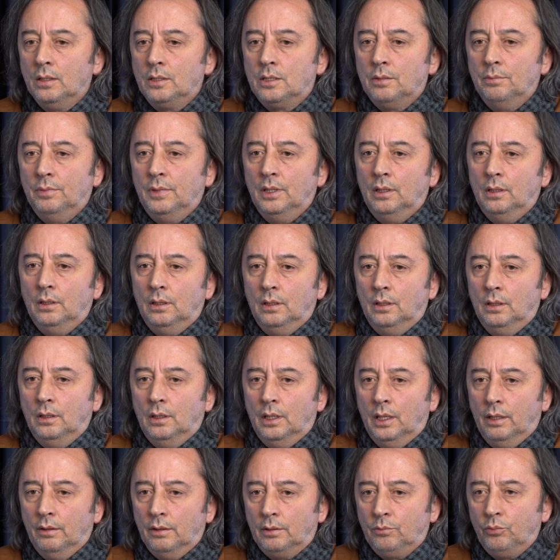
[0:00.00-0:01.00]
Şimdi e,
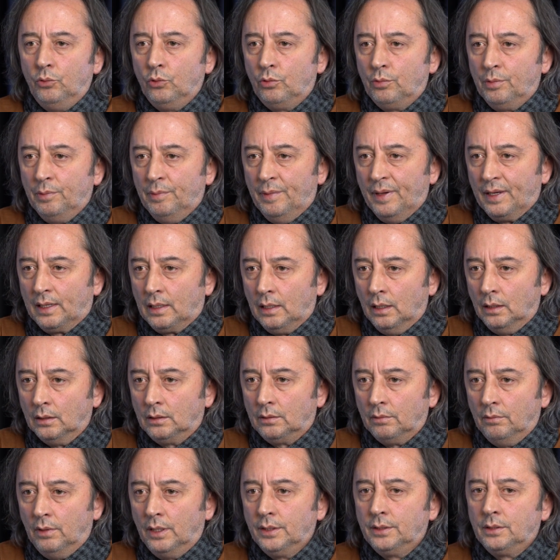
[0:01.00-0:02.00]
evet büyük bir
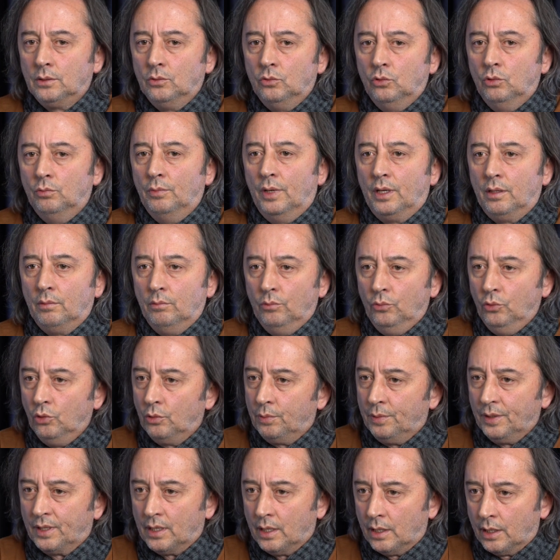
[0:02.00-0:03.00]
beklenti var. Umarım
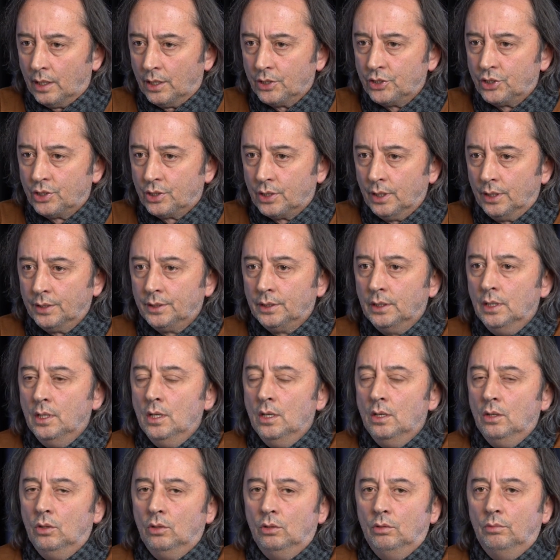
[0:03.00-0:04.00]
büyük bir karar çıkar.
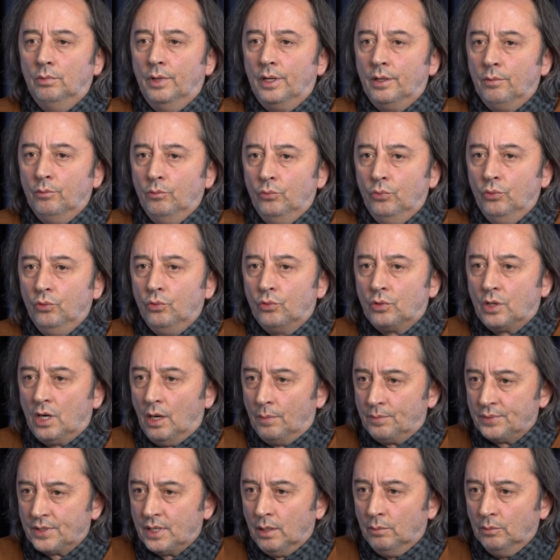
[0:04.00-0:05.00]
Umarım büyük
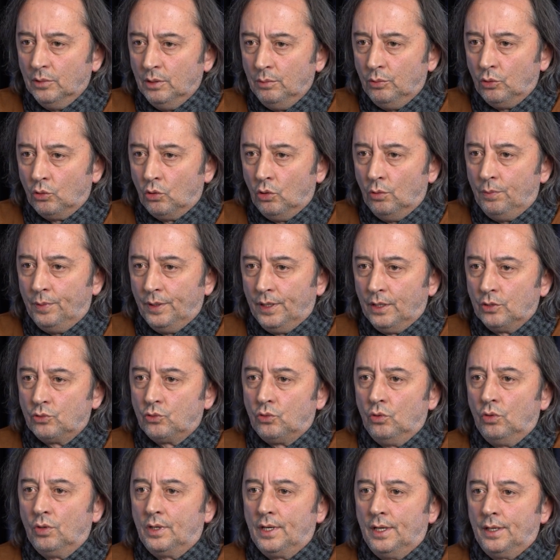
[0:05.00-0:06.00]
kapsamlı bir
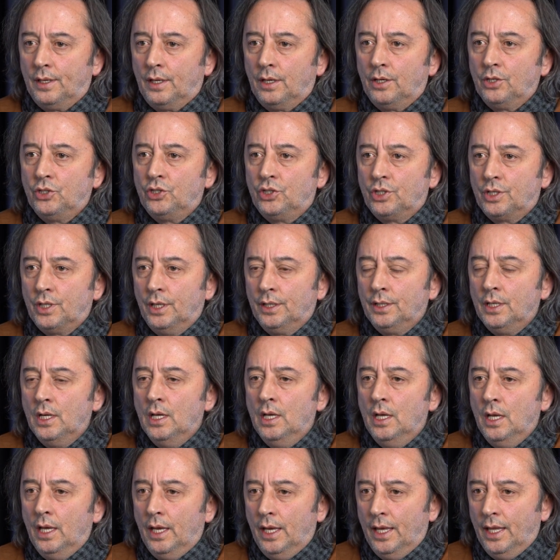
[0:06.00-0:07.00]
operasyon kararı çıkar
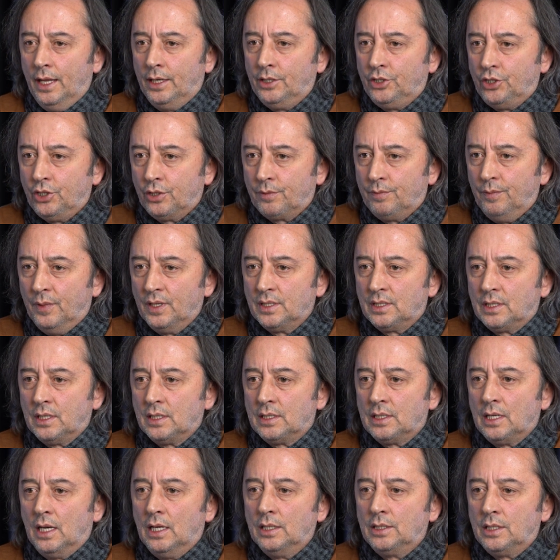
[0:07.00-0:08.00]
eğer çıkması
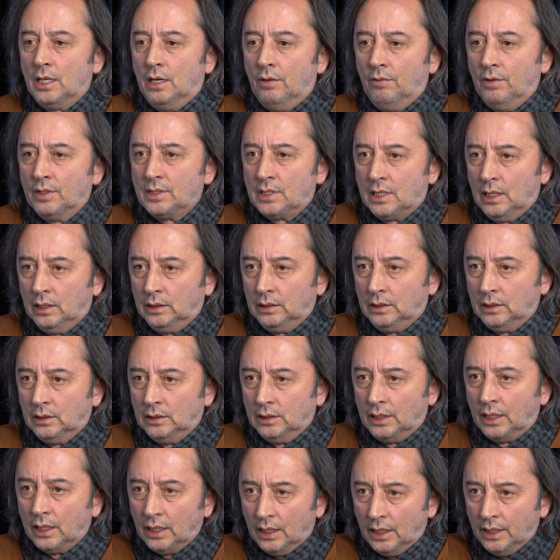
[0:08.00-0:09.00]
sadece hava
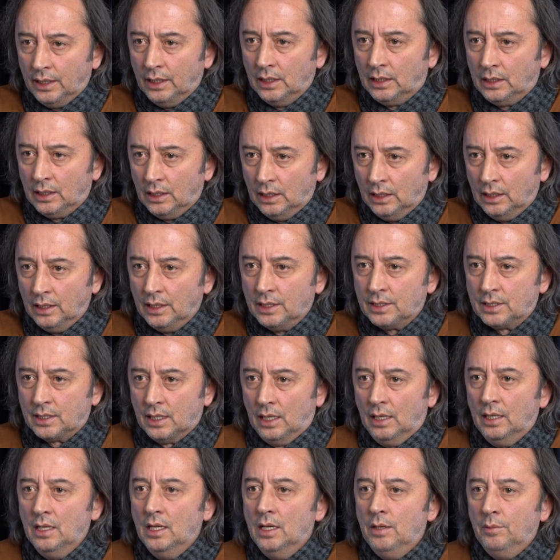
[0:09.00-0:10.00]
saldırılarıyla
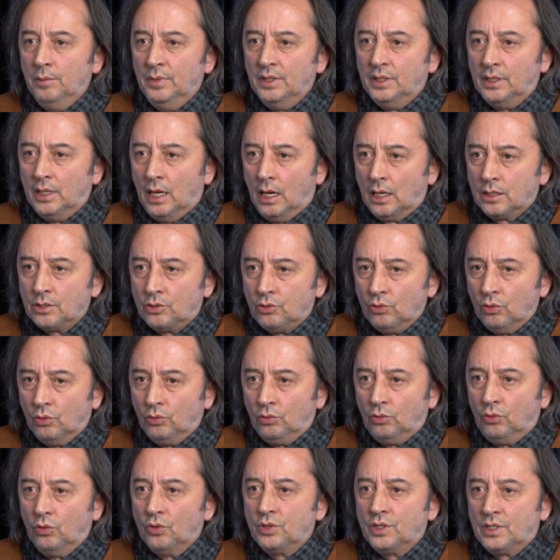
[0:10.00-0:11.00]
yetinilirse bir
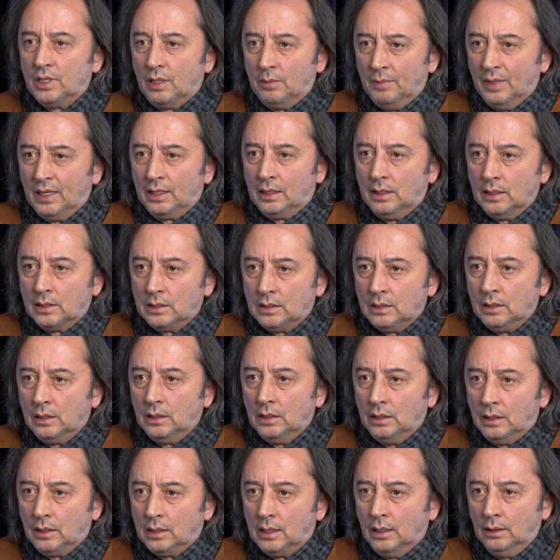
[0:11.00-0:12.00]
reaksiyon göstermekle
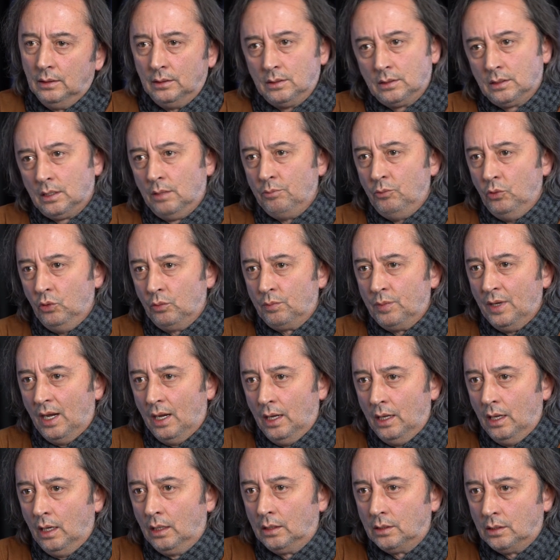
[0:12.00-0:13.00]
sınırlı kalırsa büyük bir
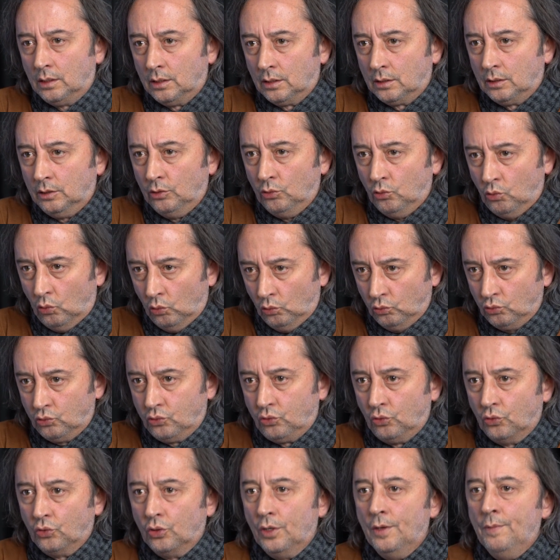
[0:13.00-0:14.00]
hayal kırıklığı
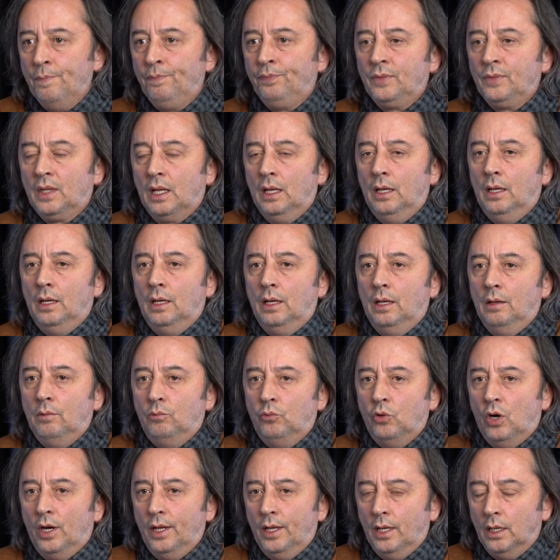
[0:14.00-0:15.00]
oluşur. E,
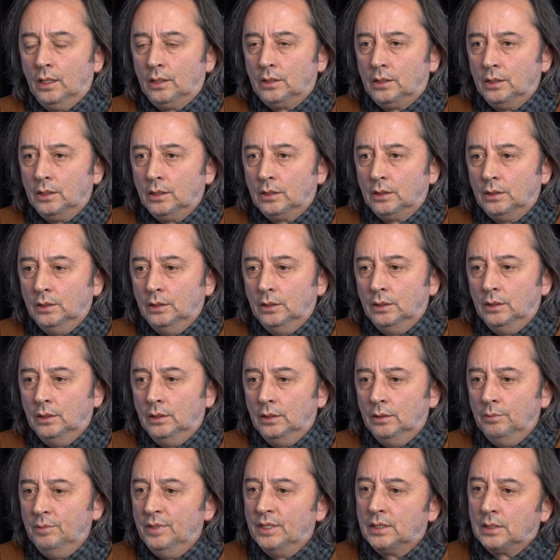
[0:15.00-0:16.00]
bu hayal
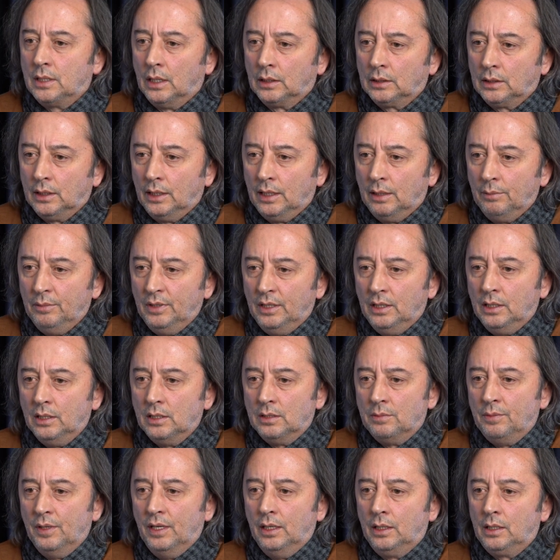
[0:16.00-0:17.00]
kırıklığını biz
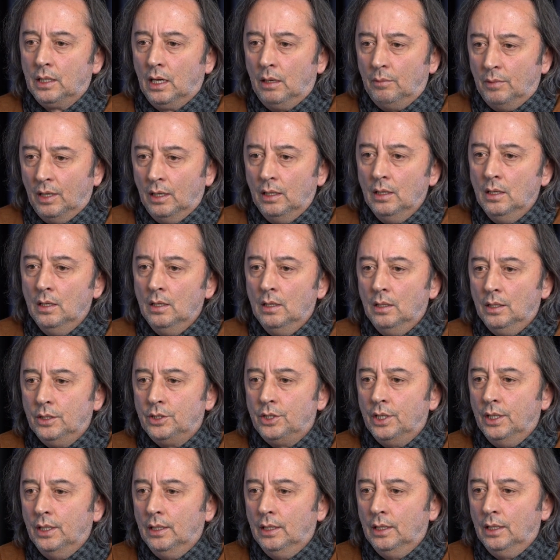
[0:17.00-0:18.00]
katlanabiliriz belki ama
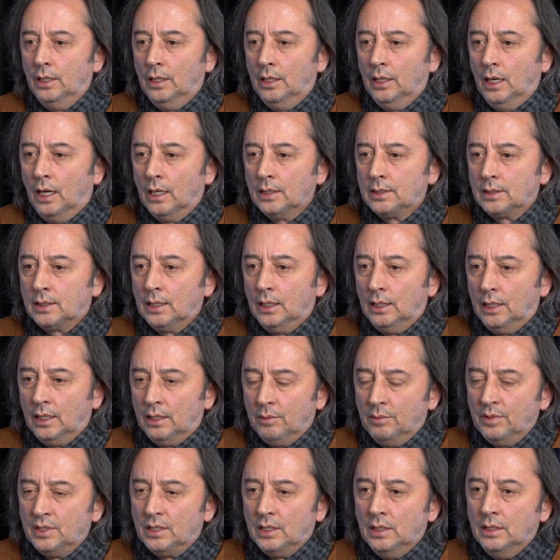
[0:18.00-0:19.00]
şey e,
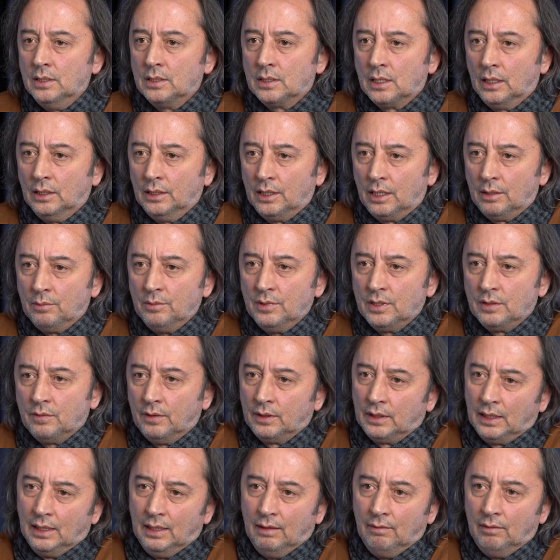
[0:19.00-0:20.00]
askerlerimiz, insanlarımız,
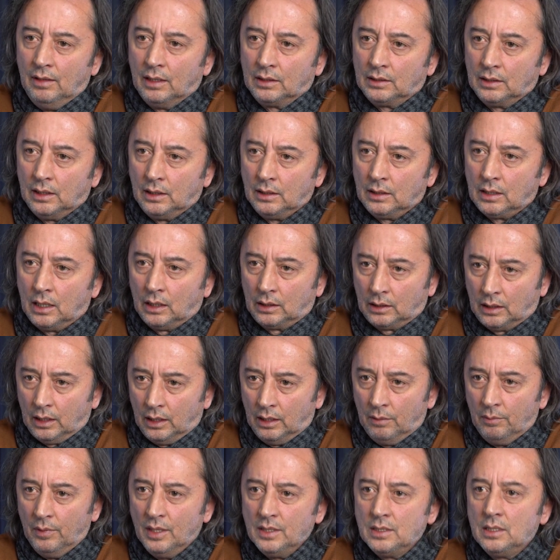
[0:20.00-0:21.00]
vatan evlatları
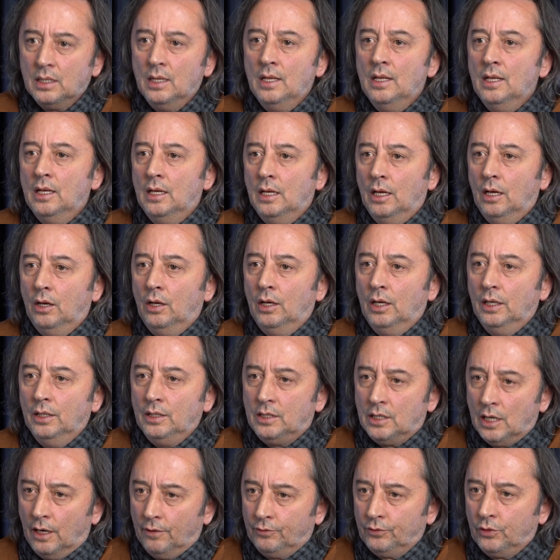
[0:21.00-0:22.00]
katlanamaz. E,
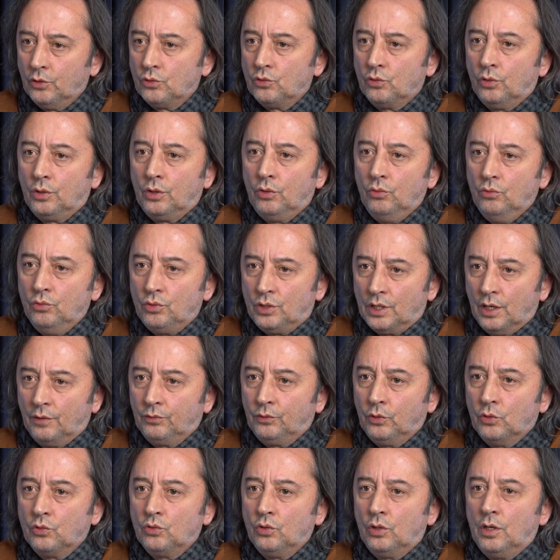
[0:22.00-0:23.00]
iki hafta sonra, üç
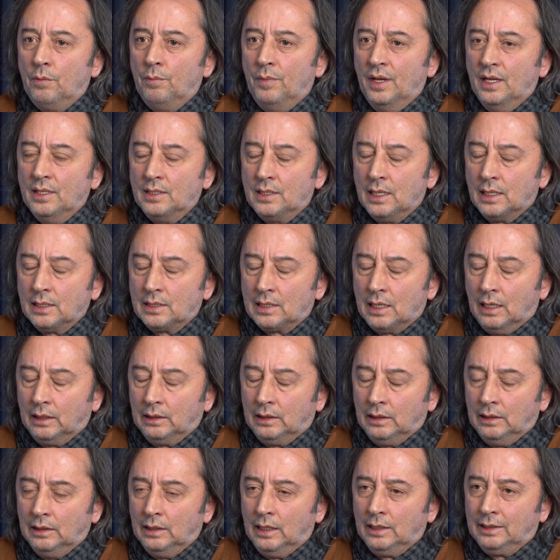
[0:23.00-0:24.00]
hafta sonra benzer
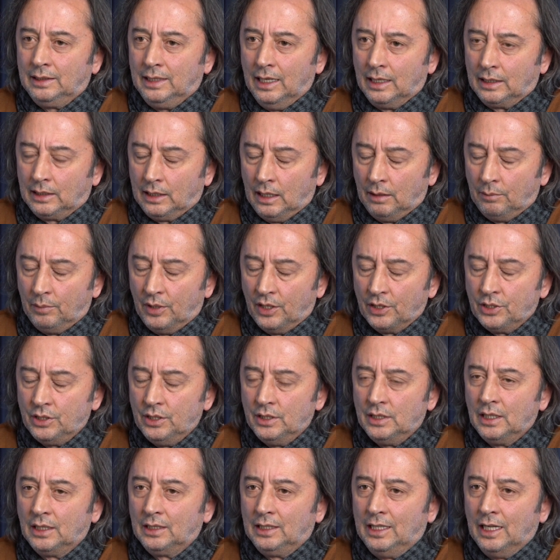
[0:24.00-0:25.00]
saldırılar tekrar
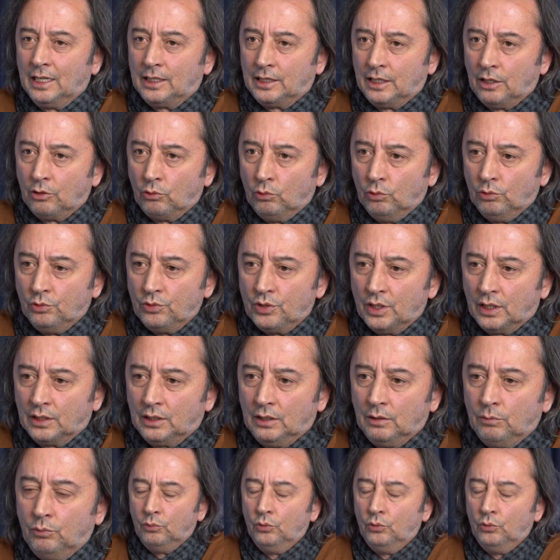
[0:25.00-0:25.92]
başlayacak, tekrar olacaktır.